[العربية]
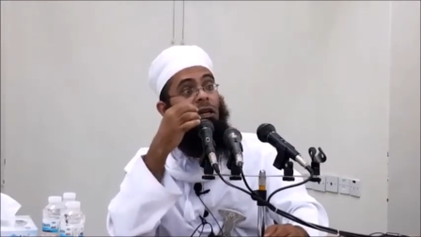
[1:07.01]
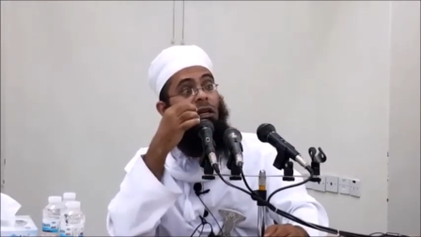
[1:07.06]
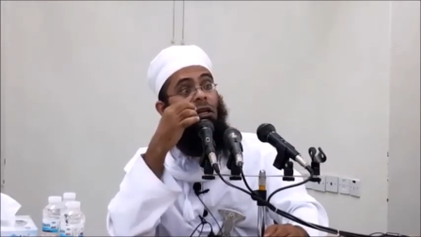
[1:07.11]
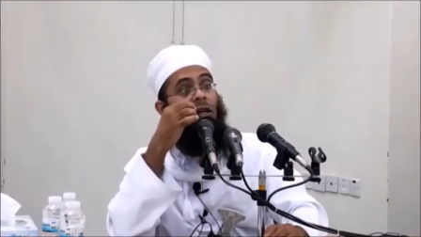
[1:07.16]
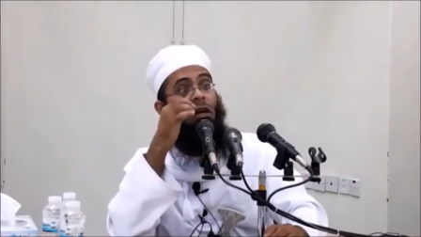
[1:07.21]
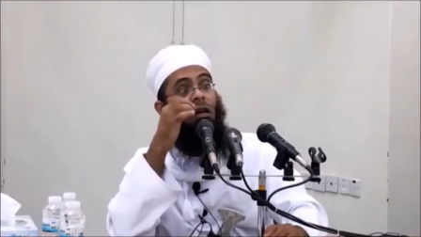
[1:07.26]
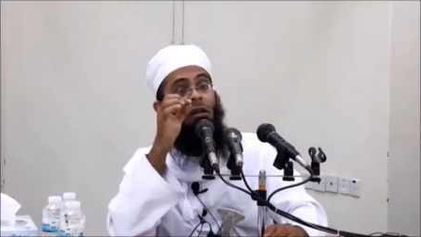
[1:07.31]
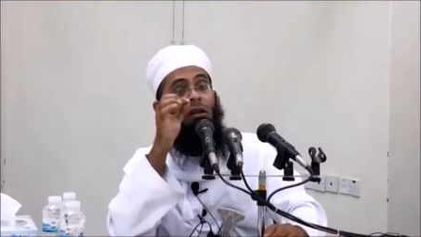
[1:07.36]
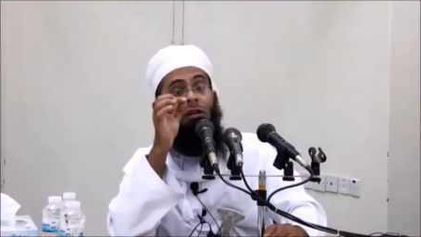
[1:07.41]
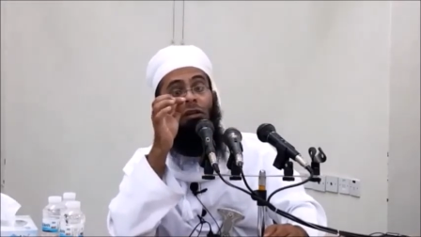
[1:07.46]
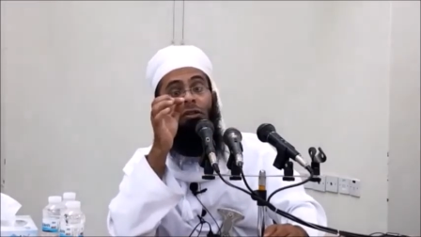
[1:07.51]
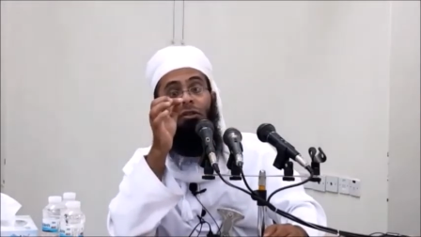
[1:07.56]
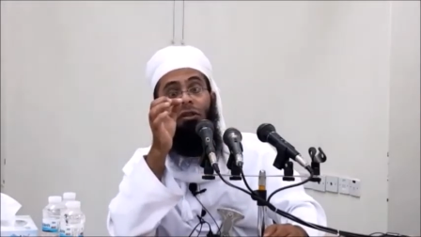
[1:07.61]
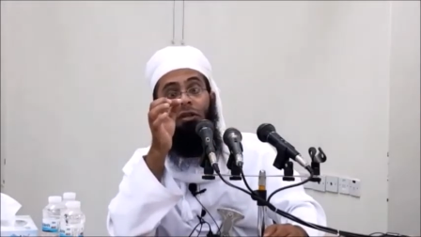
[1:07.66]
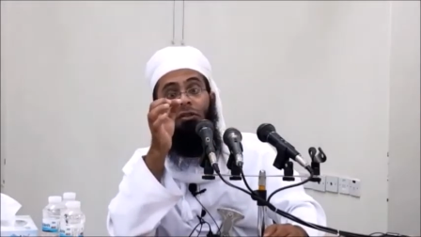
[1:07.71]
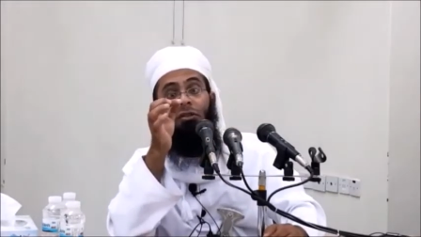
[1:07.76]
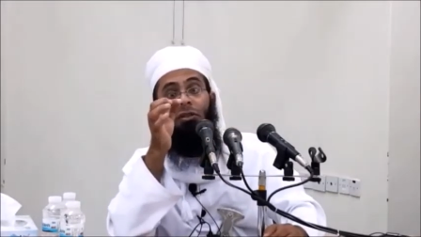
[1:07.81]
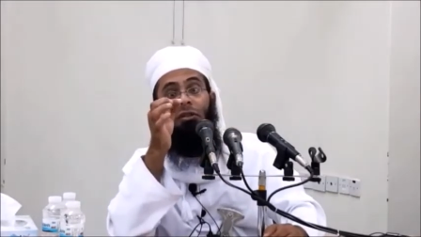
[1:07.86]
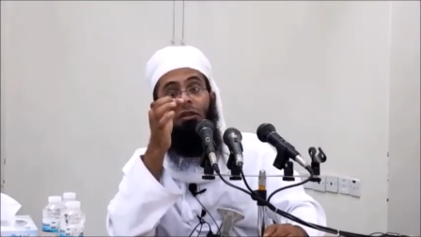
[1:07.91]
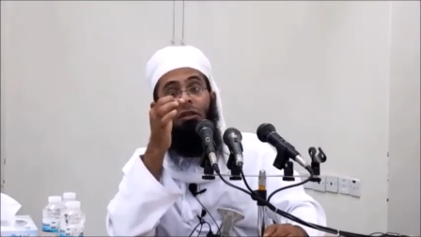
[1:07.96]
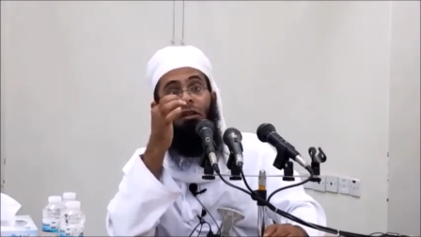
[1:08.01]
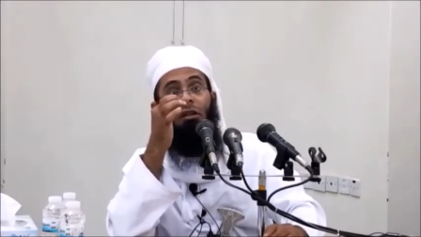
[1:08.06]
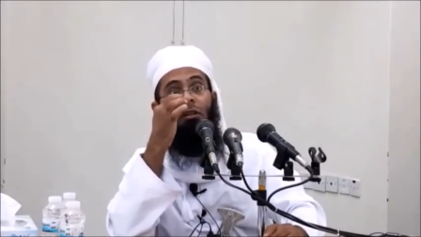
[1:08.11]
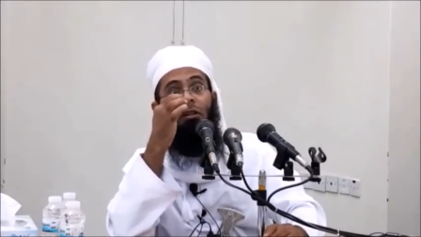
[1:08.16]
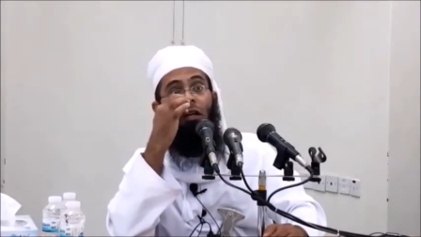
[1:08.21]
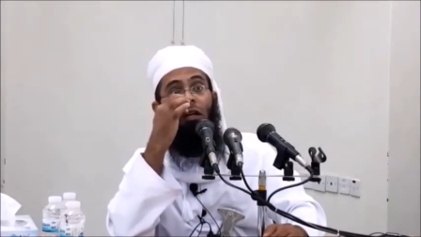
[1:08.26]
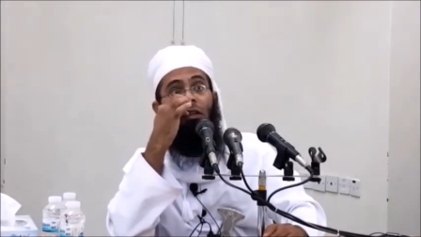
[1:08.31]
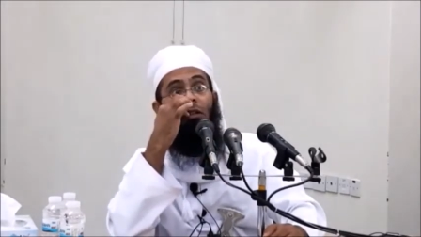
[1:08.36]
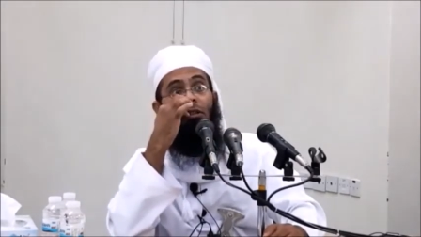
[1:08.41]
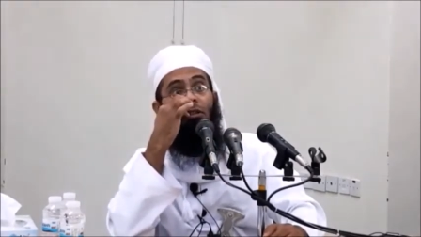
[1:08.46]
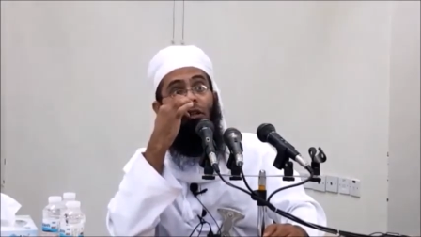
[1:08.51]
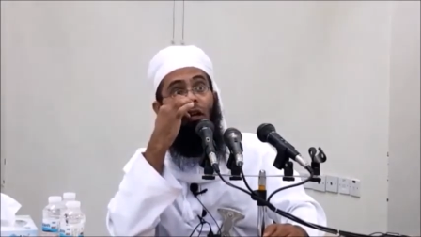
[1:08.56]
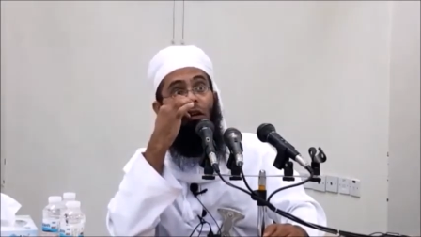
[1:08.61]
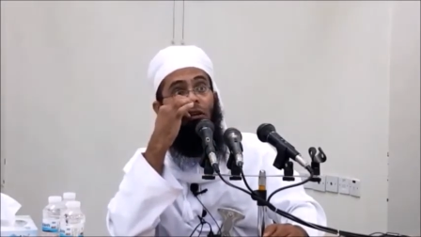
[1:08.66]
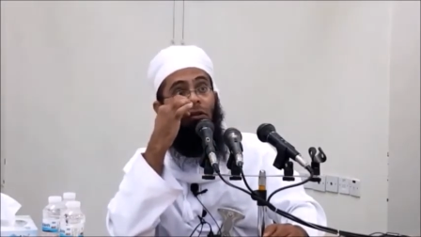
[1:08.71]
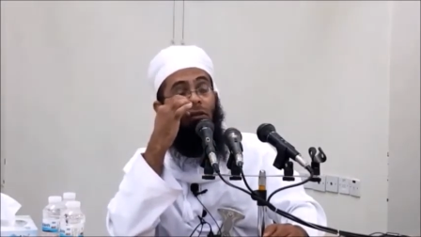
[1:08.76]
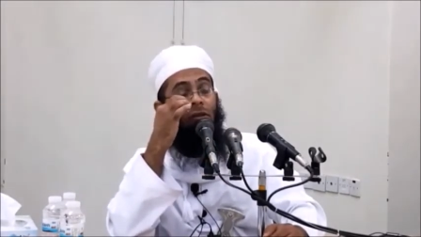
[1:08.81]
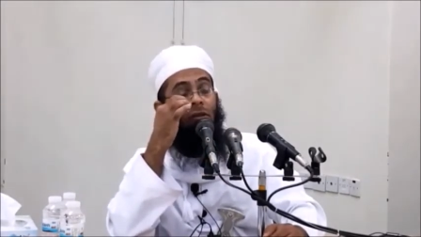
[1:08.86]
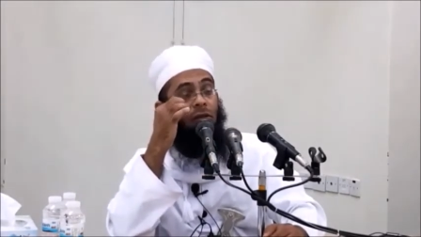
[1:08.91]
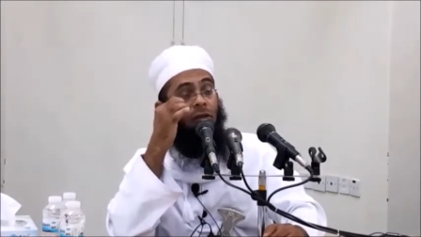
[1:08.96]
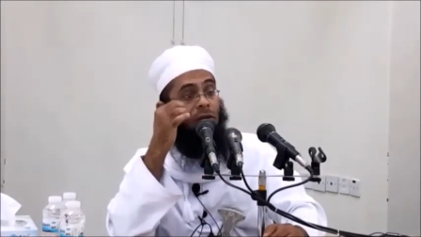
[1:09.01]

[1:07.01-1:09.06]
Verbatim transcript: يخلي حصاة صغيرة تحت لسانه